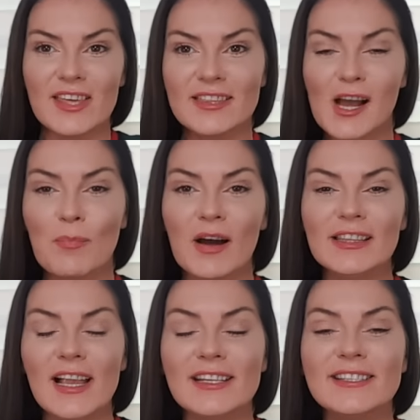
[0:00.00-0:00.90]
Итак,
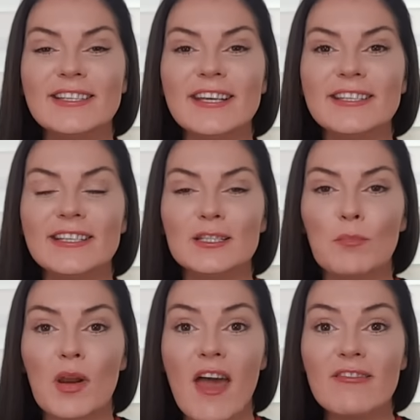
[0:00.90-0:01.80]
погнали. 10
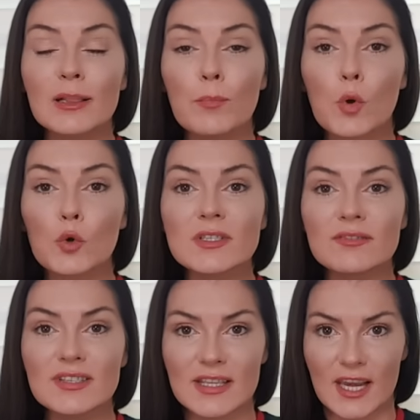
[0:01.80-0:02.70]
правил
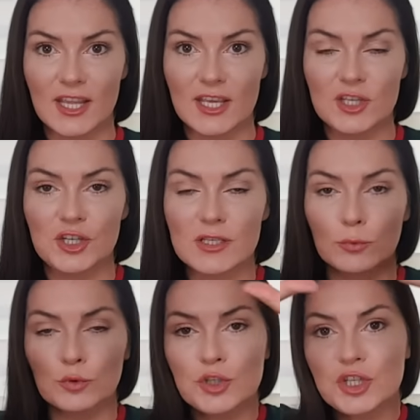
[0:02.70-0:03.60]
против старения. сейчас
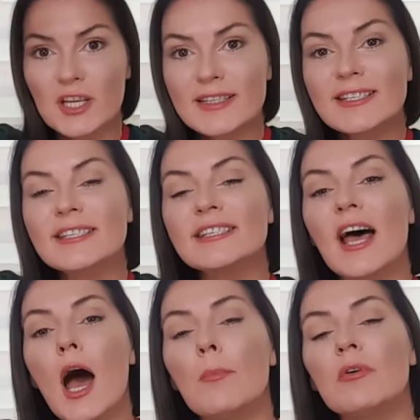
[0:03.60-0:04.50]
буду начинать с
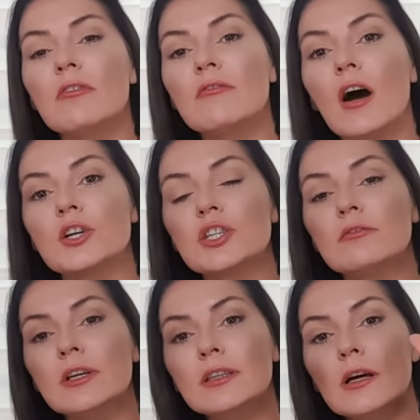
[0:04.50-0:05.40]
самого
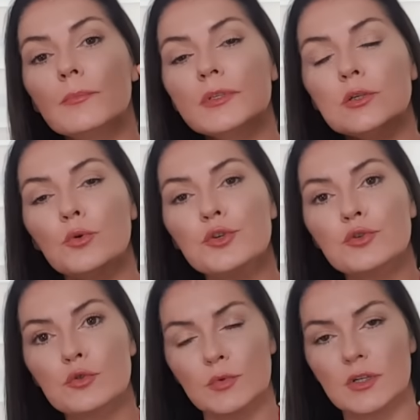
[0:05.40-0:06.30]
важного и так
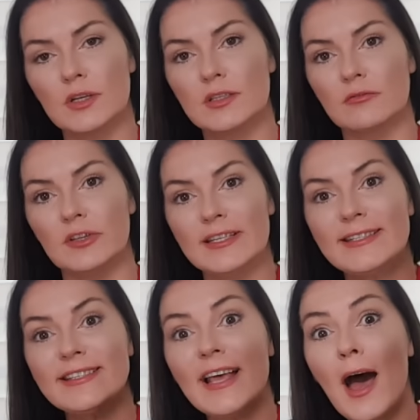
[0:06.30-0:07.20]
потихонечку спускаться вниз.
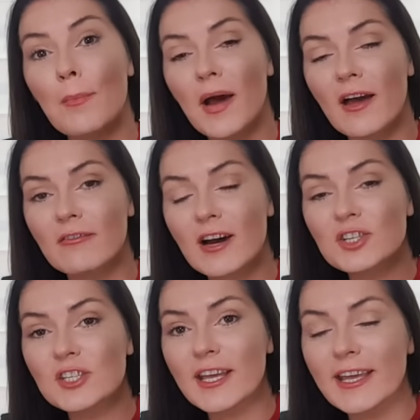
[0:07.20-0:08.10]
Самое
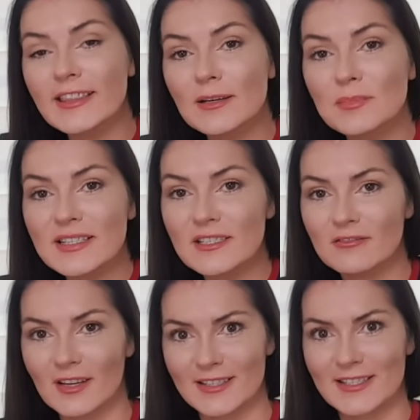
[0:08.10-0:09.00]
важное – это
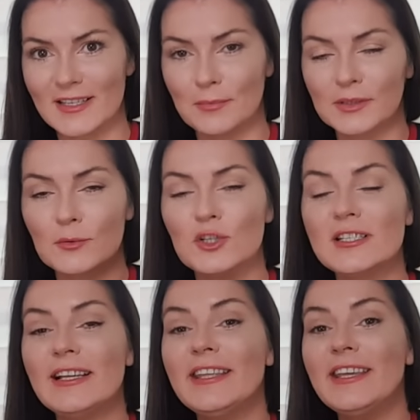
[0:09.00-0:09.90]
мотивация. Потому что
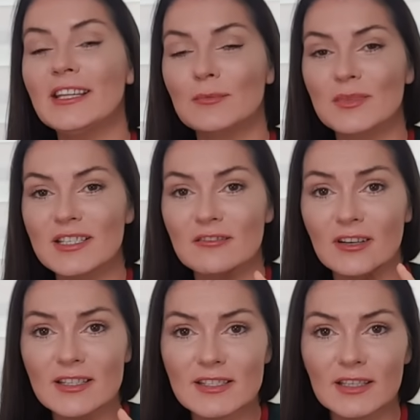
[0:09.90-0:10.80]
если нет
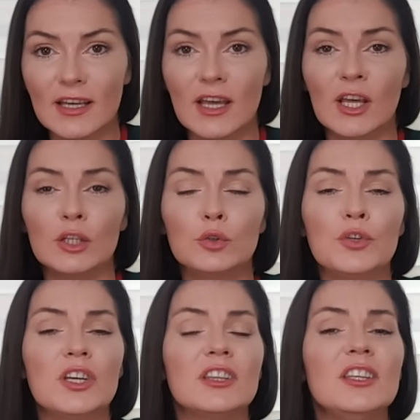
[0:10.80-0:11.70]
мотивации, то
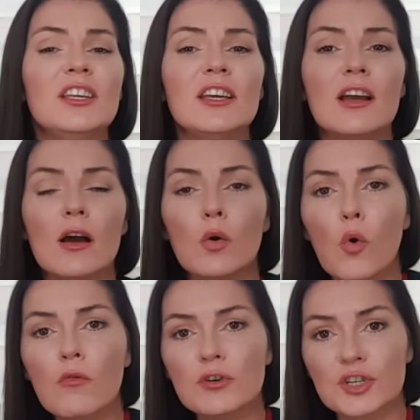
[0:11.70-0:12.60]
нет
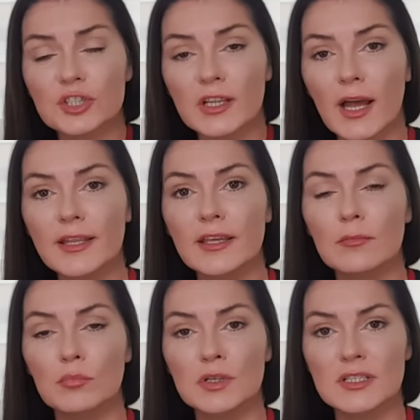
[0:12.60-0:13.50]
никакого желания
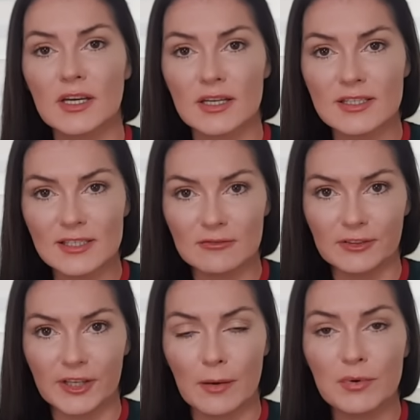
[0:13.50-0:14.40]
быть
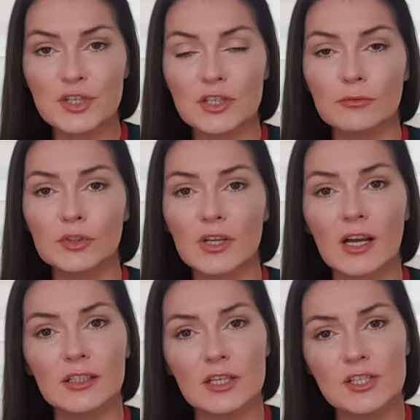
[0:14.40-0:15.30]
красивой. обычно вот
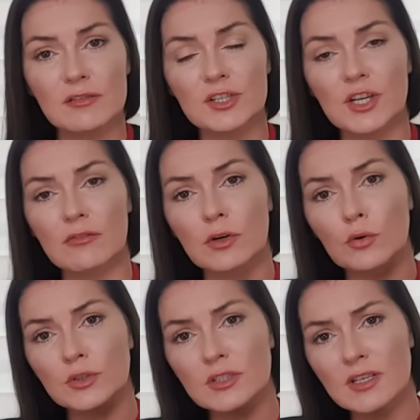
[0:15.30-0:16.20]
когда девочка
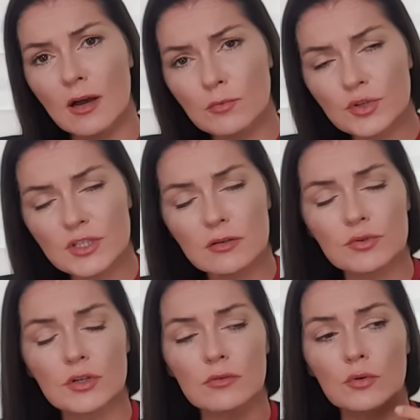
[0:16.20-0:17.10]
выходит замуж,
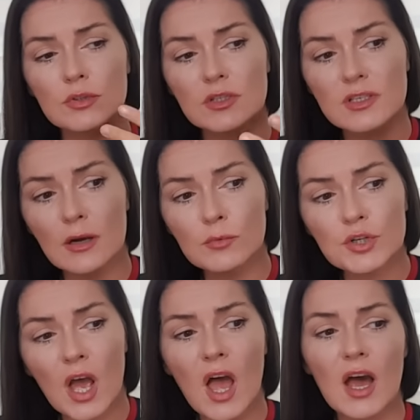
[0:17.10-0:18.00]
девушка выходит
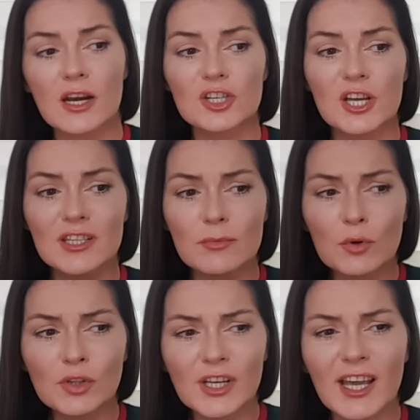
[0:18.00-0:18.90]
замуж, рожает
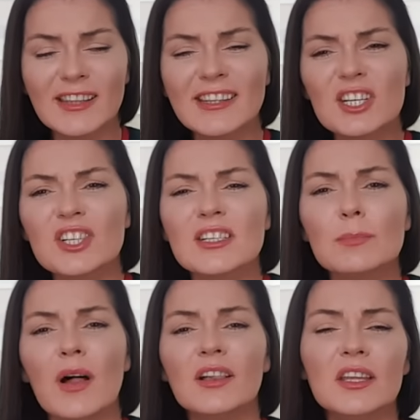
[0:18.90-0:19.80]
ребенка, и она даже
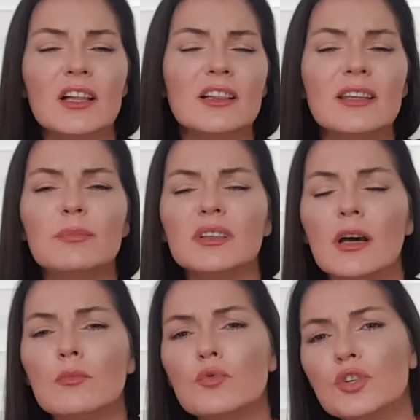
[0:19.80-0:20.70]
располнела не
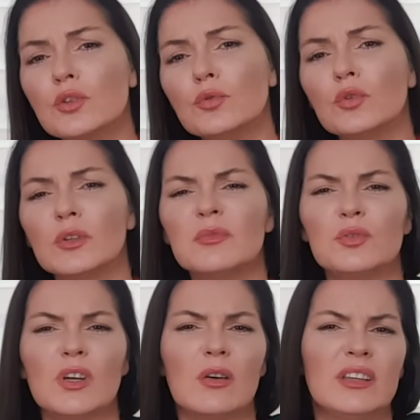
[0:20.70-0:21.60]
потому, что у нее там
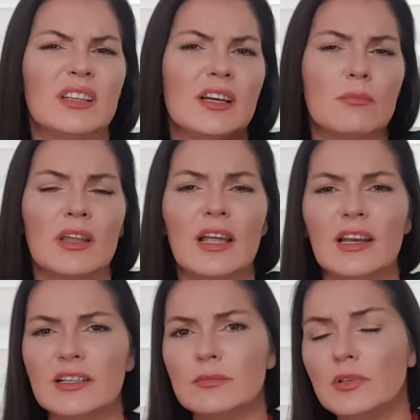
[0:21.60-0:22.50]
что-то какие-то
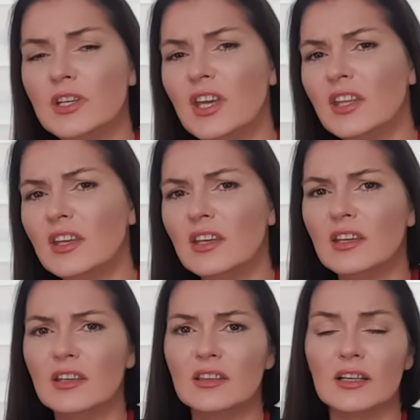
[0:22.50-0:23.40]
гормональные
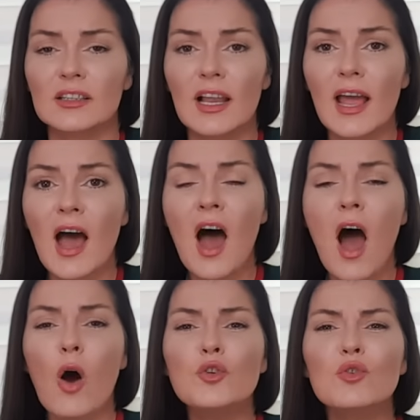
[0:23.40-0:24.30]
изменения и так далее,
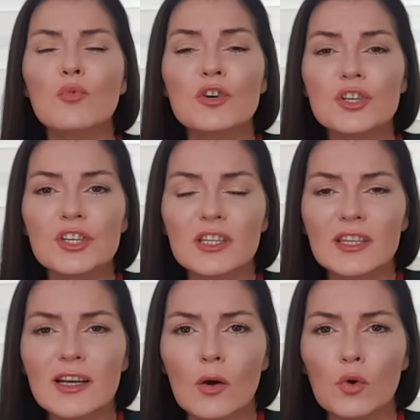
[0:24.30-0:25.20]
а у нее больше нет
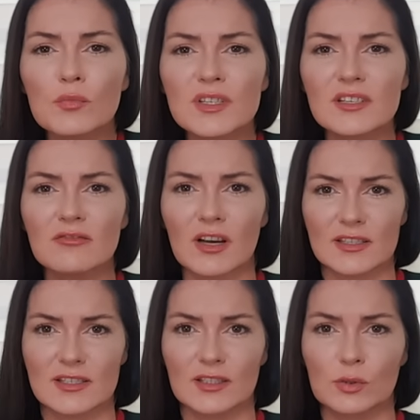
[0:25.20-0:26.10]
никакой
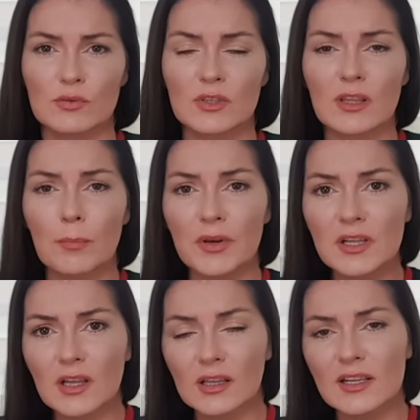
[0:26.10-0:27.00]
мотивации. То есть вот она
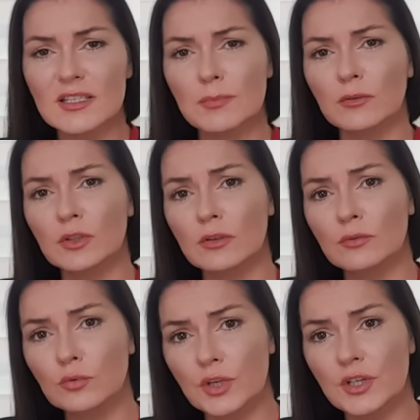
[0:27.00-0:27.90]
приняла для себя вот это
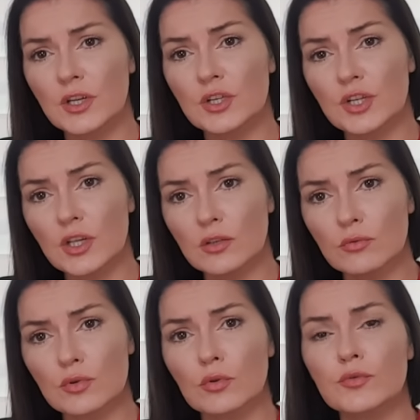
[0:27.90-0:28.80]
внутреннее решение,
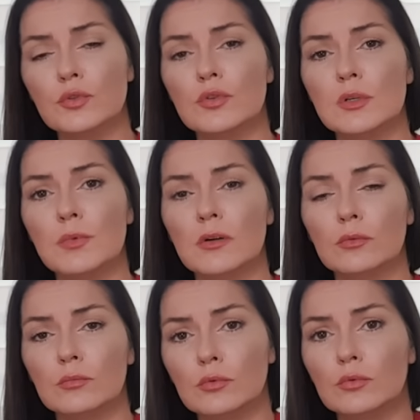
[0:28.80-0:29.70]
ну что, все, теперь
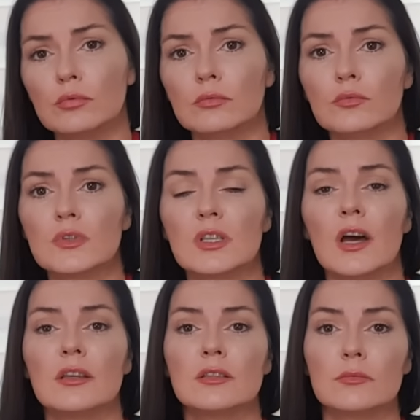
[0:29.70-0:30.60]
вот буду ну,
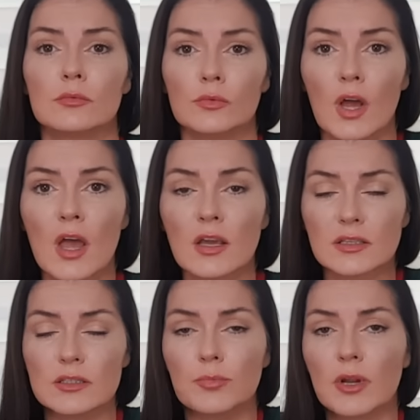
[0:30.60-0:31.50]
стариться буду.
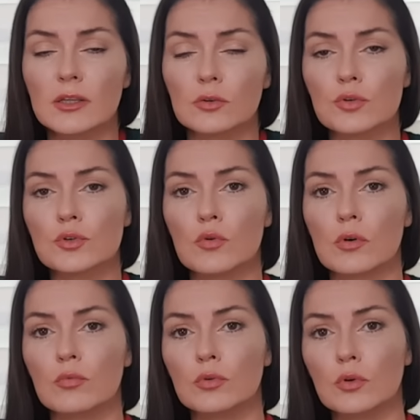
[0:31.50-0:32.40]
Кстати, про это тоже
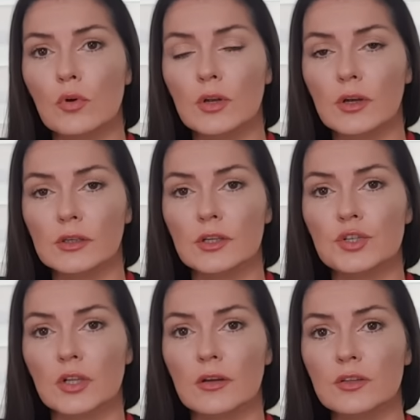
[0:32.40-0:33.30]
скоро будет ролик, когда
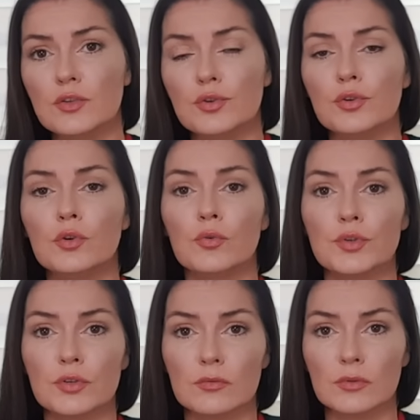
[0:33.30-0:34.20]
человек ничего не
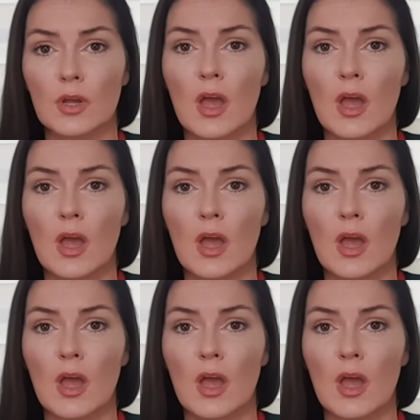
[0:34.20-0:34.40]
хочет. Вот